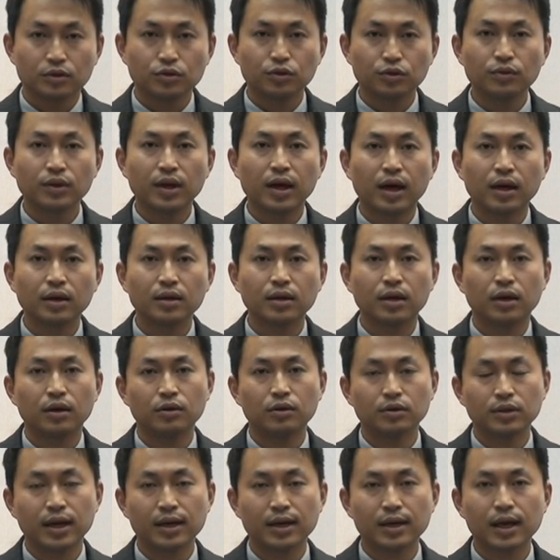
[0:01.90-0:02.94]
中粮
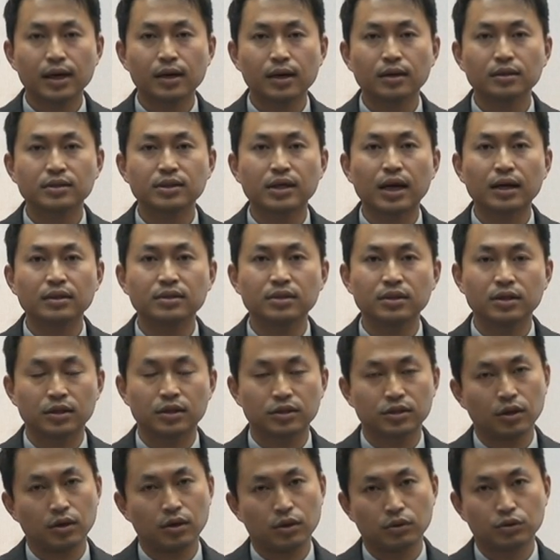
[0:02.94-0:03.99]
窑它刚刚上市
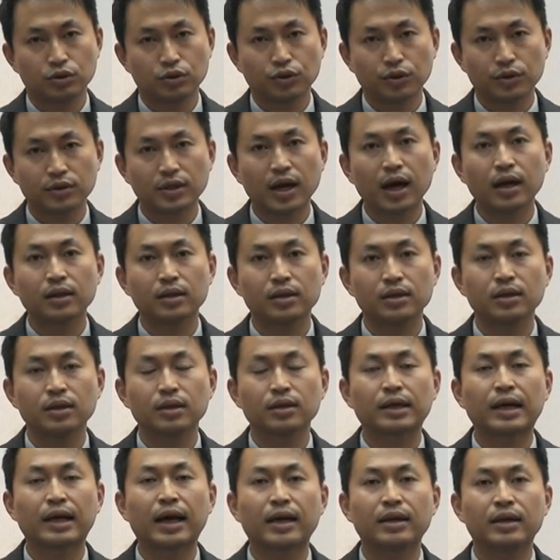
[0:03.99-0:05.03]
的时候，最大的一
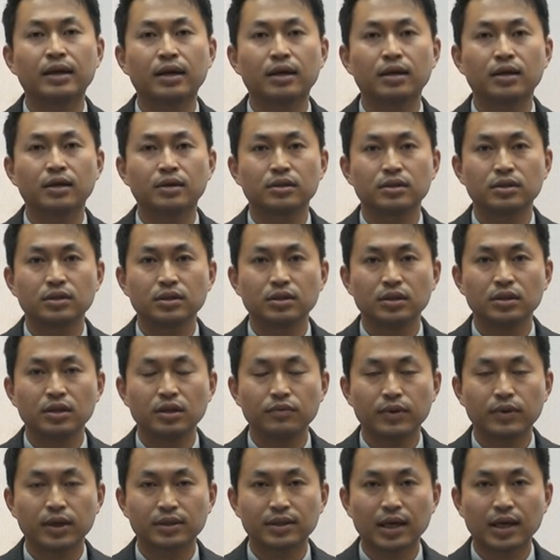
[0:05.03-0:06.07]
个概念呢，是
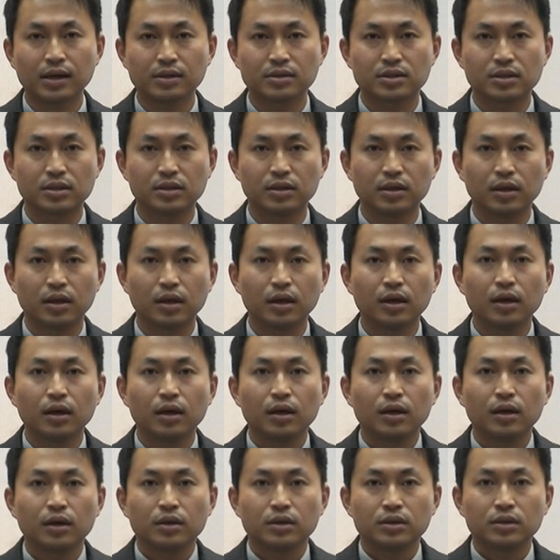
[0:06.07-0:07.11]
因为当时
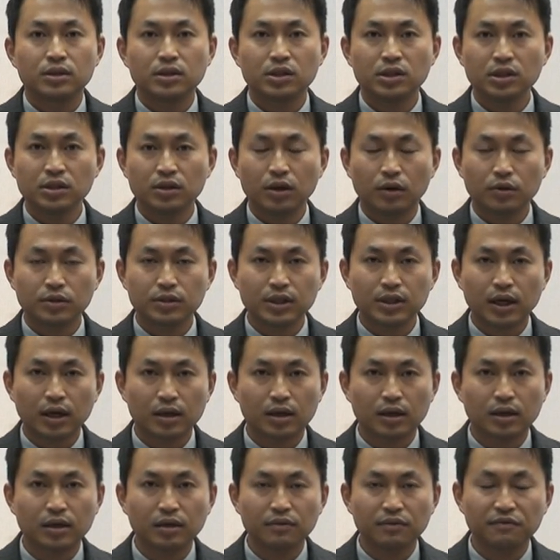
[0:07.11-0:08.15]
汽油价
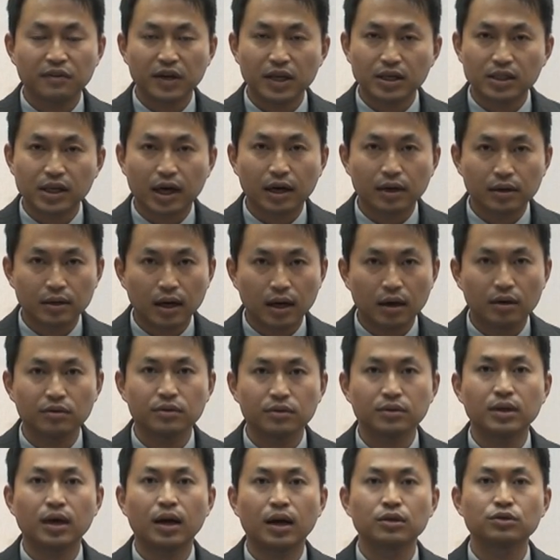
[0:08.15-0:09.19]
格非常
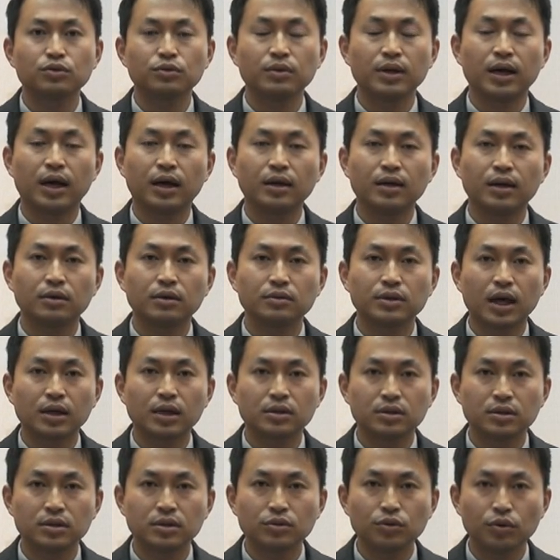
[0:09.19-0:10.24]
高。那中粮窑它
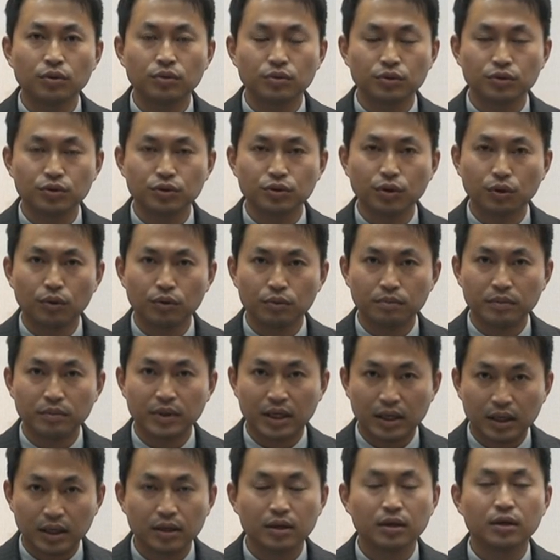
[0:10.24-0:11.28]
是用肉
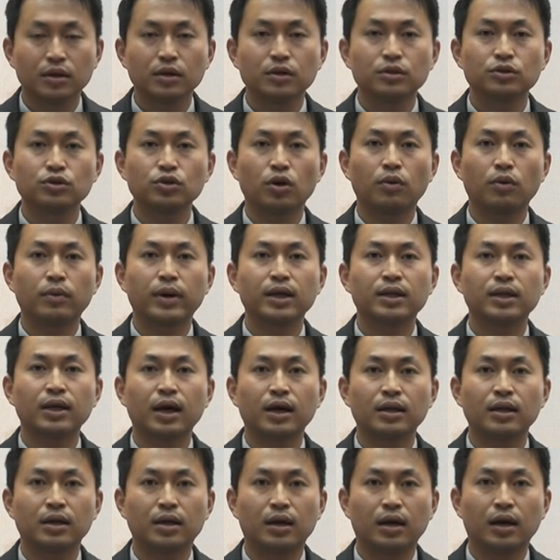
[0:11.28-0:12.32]
米作为
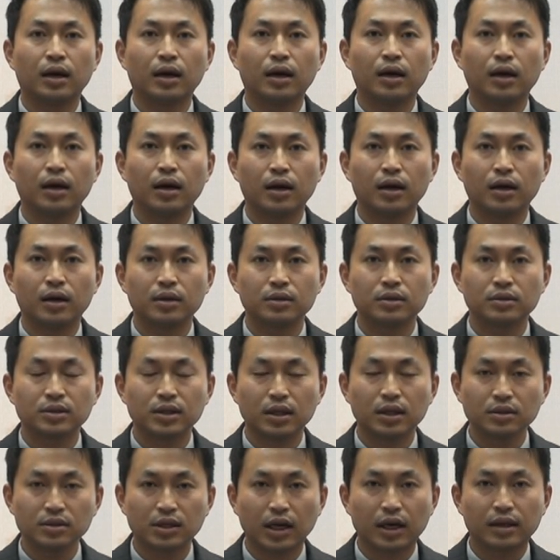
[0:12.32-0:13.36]
它的呃
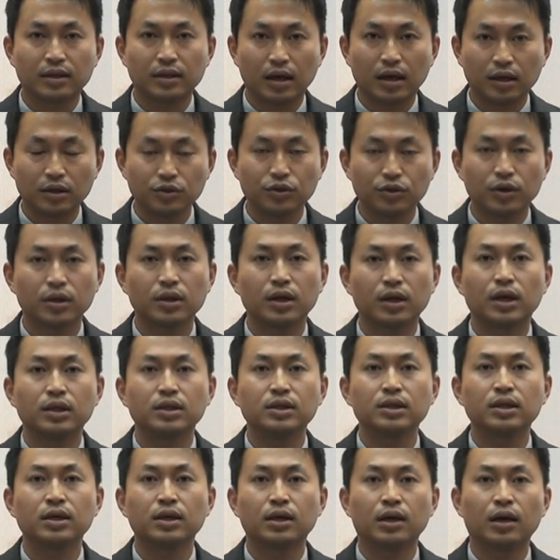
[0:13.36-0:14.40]
生产能源的
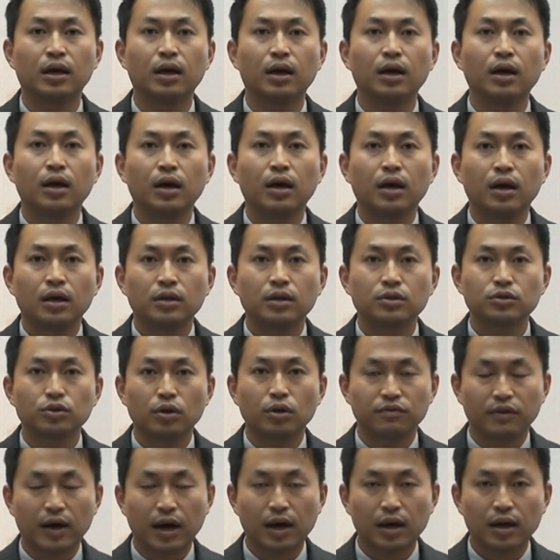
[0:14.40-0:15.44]
一个
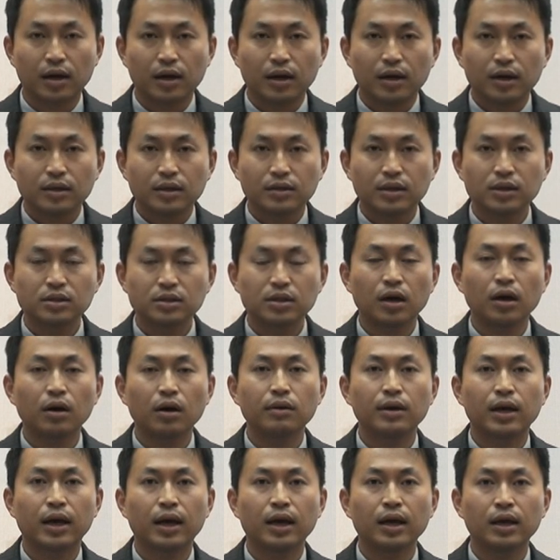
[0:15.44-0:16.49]
做法，但是
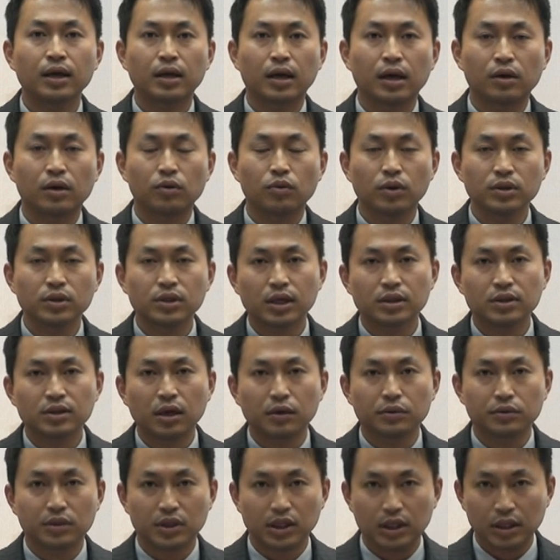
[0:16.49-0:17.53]
后来给国家
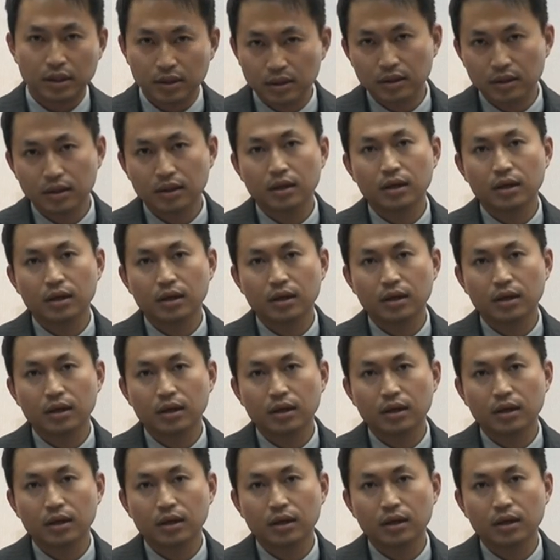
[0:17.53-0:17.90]
叫停，